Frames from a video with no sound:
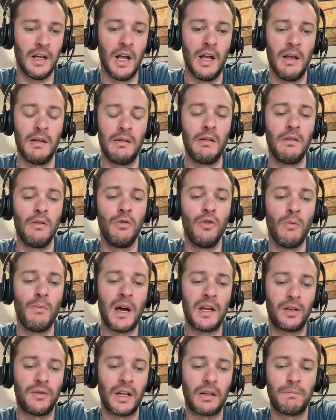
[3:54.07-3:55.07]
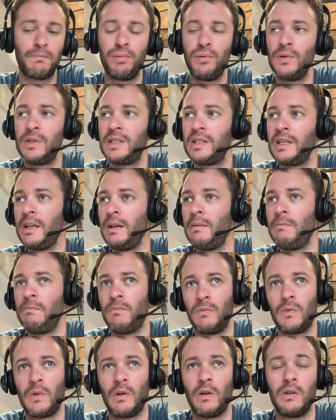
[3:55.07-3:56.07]
le nommage va te pousser,
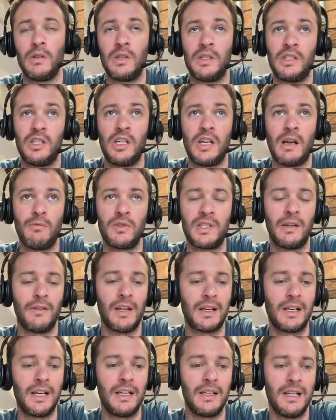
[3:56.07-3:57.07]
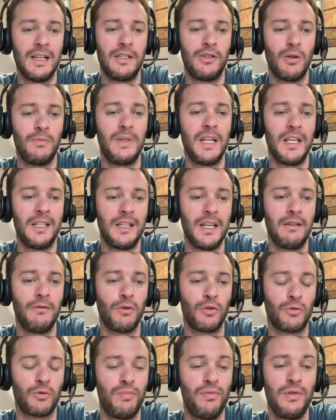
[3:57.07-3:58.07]
généralement, c'est vrai que les, updated
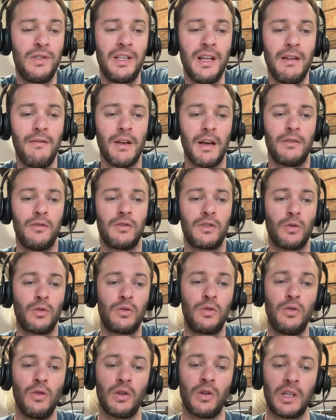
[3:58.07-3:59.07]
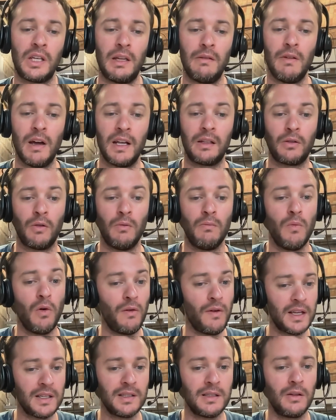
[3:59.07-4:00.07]
vont te pousser vers une structure qui va être
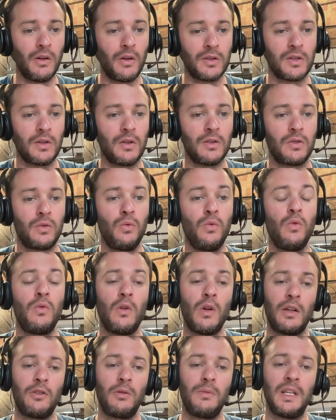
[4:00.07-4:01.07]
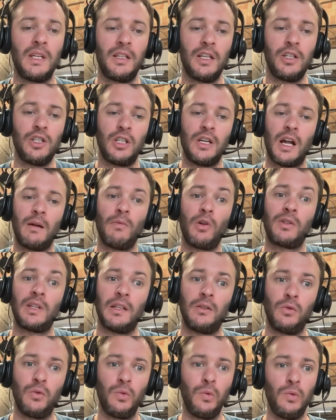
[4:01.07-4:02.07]
mauvaise dans le sens où un updated, généralement, tu as
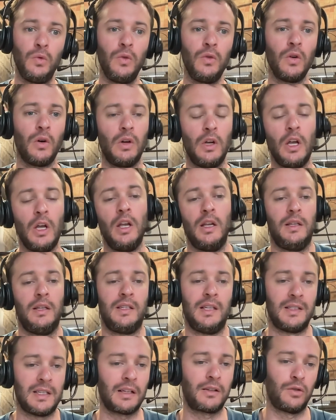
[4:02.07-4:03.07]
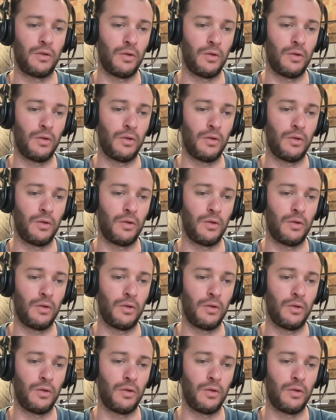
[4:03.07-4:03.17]
tout dedans. Et c'est ça que tu